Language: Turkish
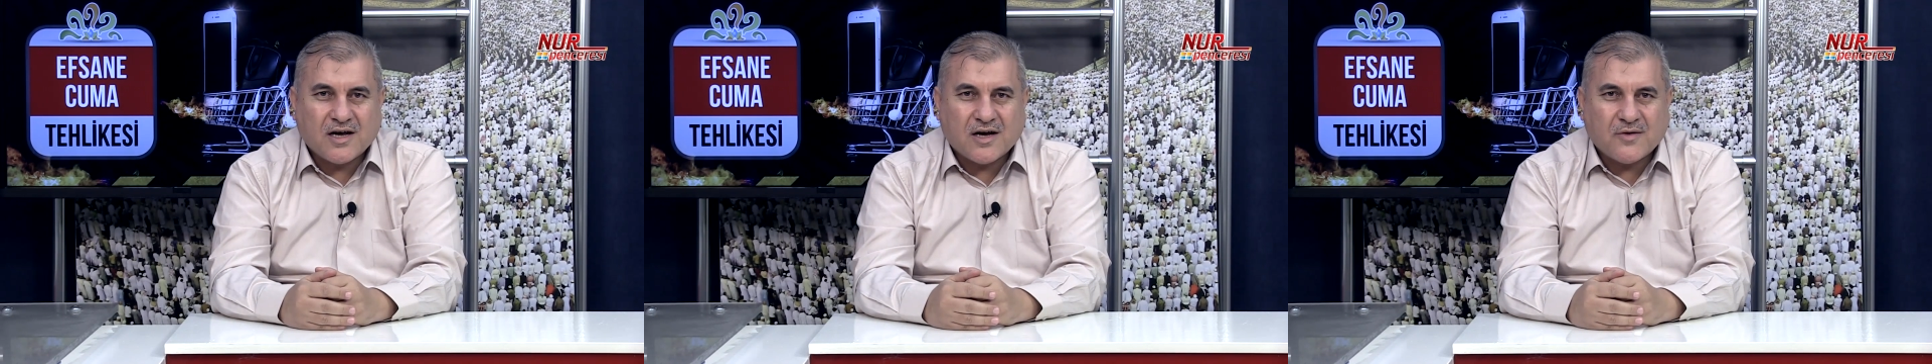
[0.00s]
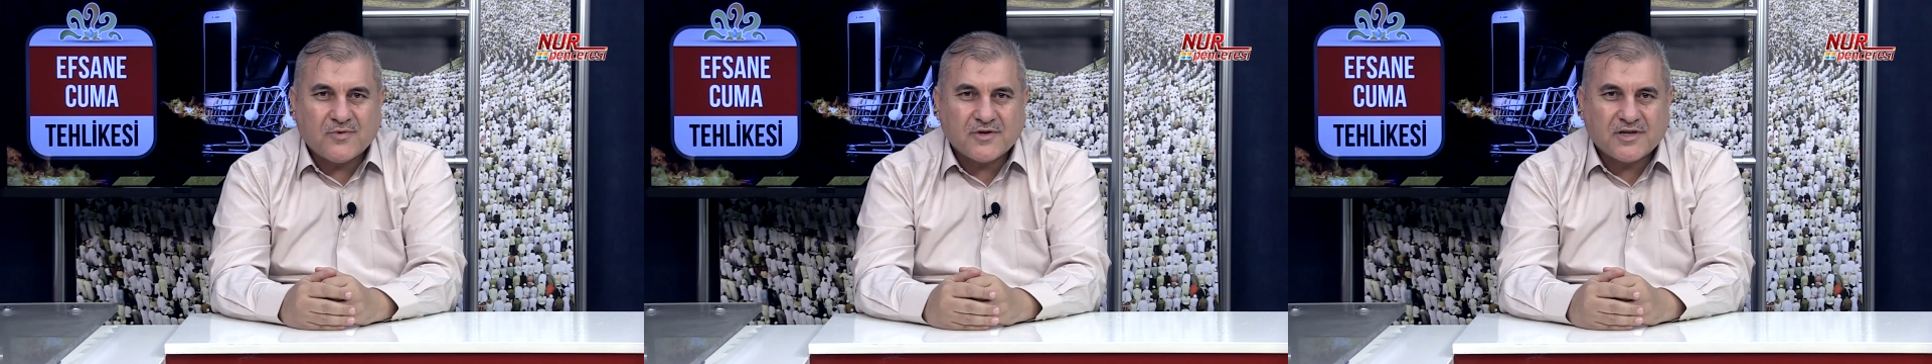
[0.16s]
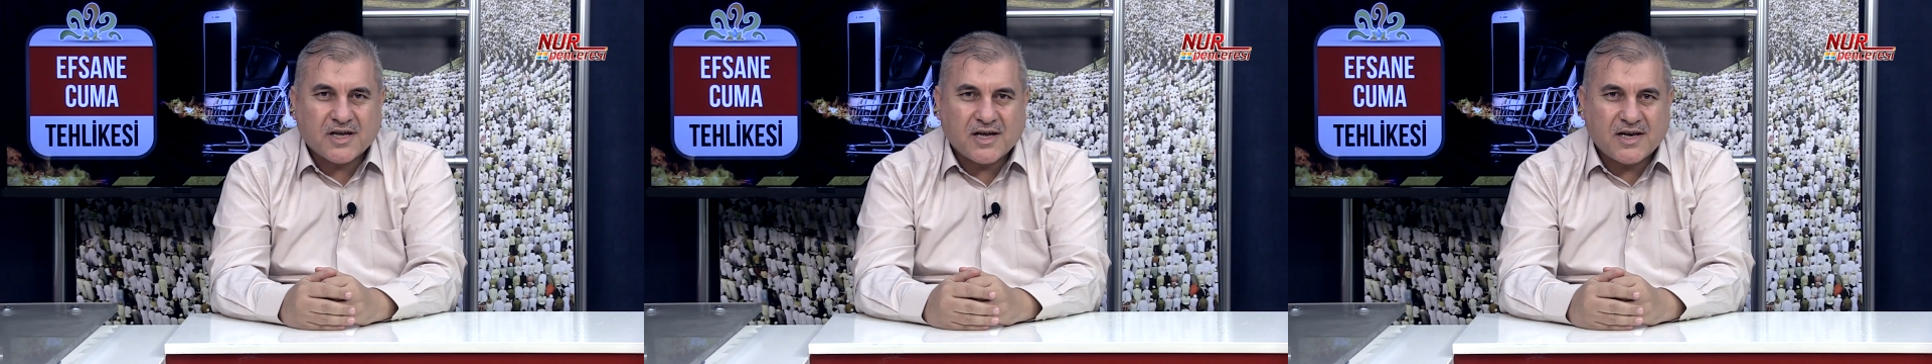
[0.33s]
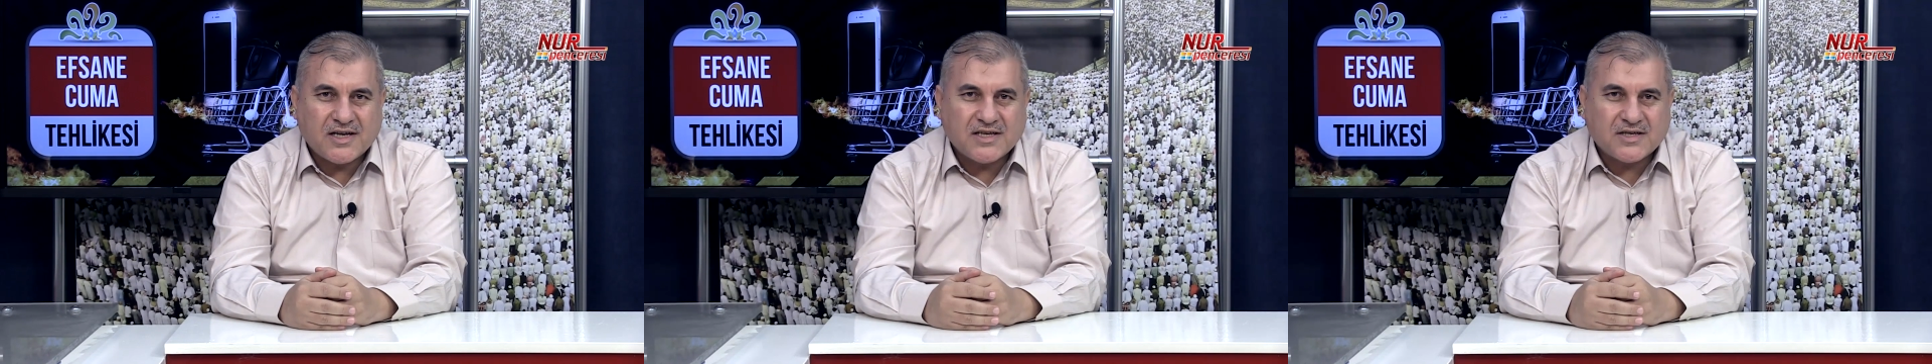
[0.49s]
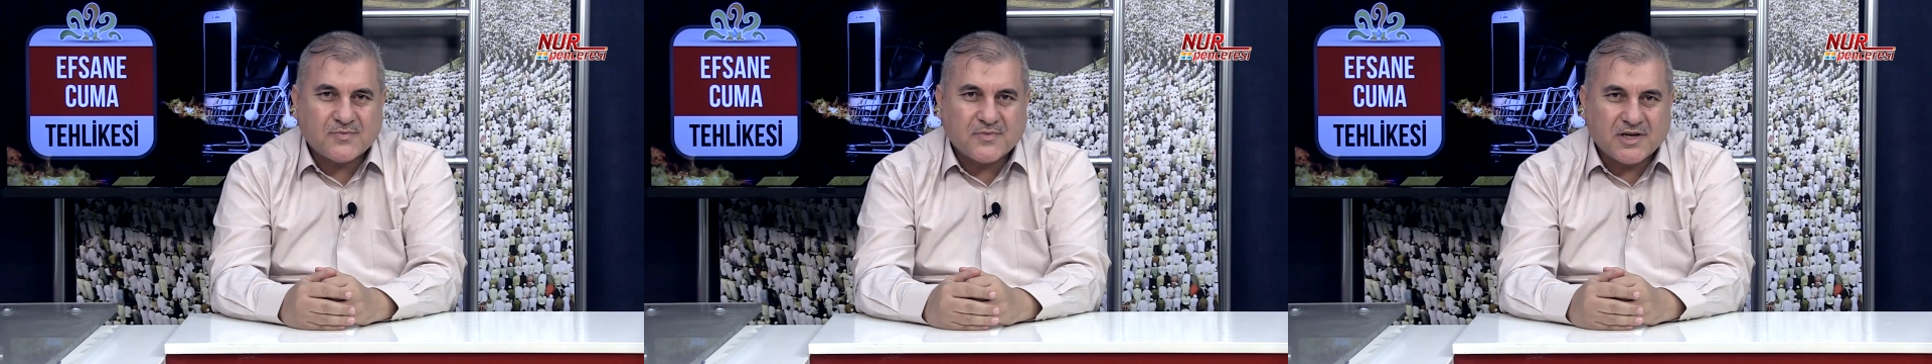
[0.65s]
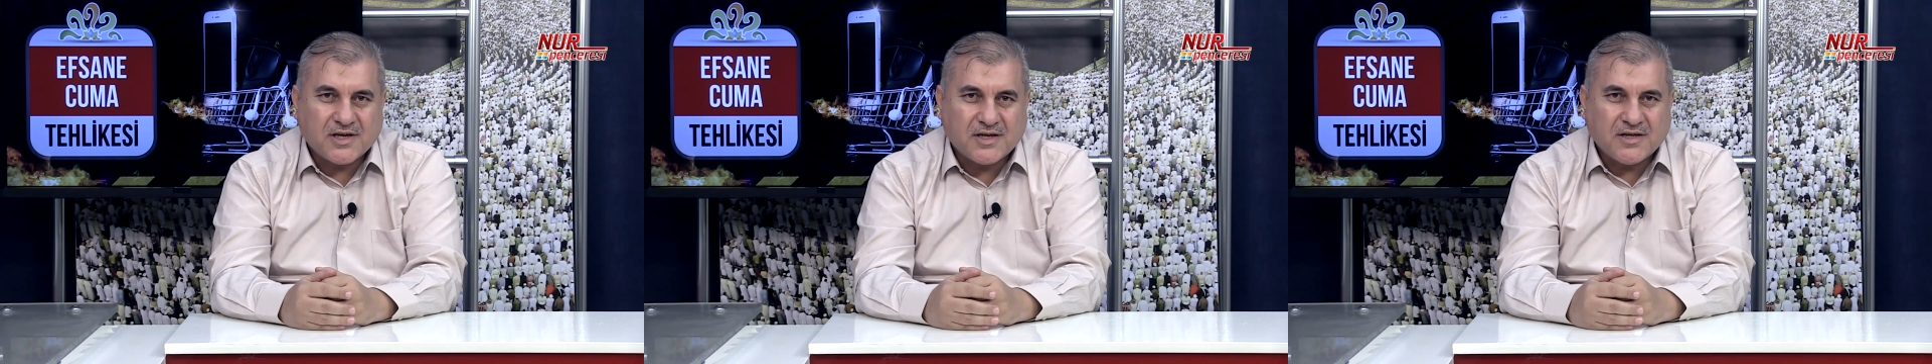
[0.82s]

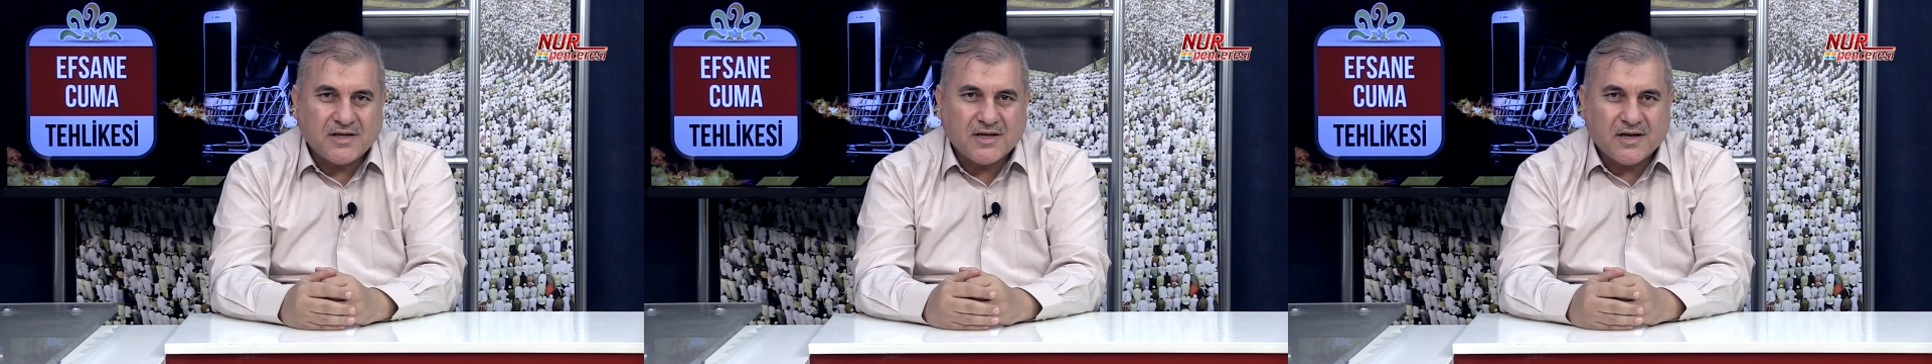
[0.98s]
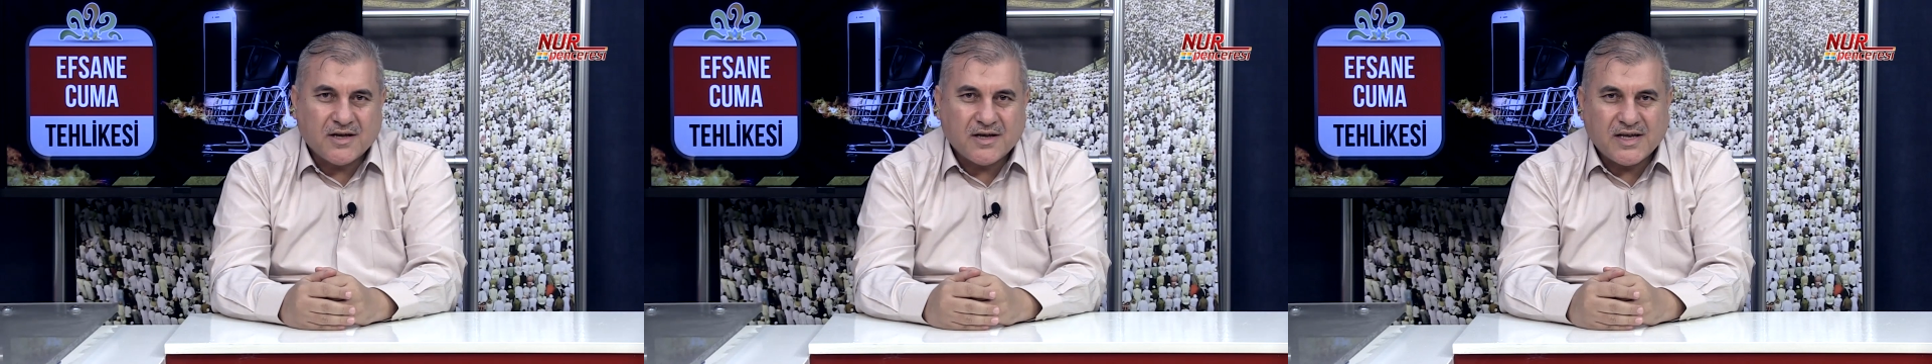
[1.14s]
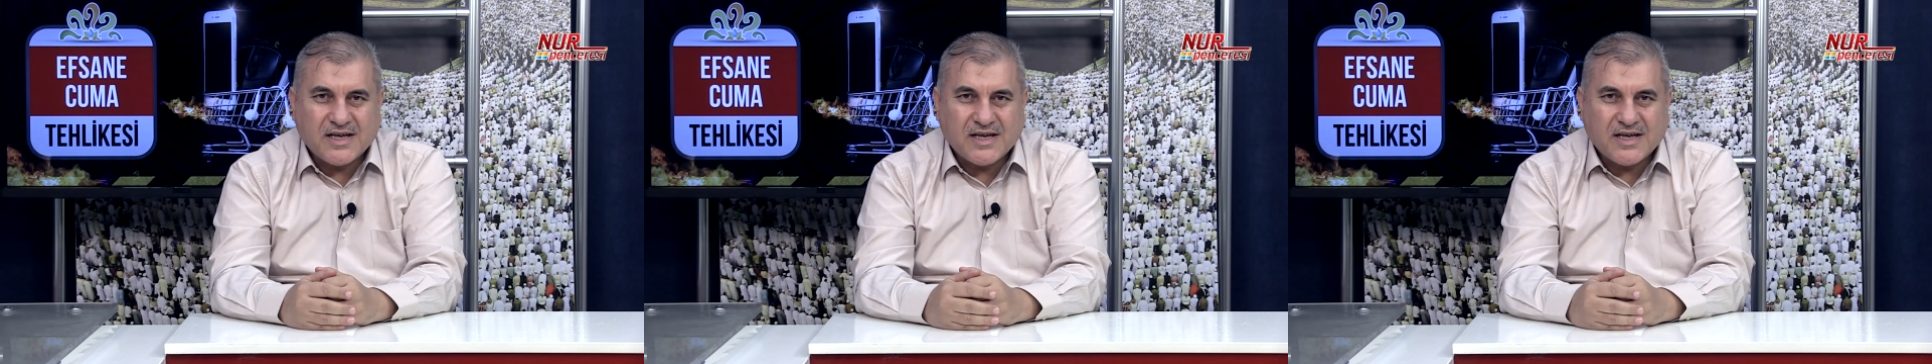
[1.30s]
kapitalizmin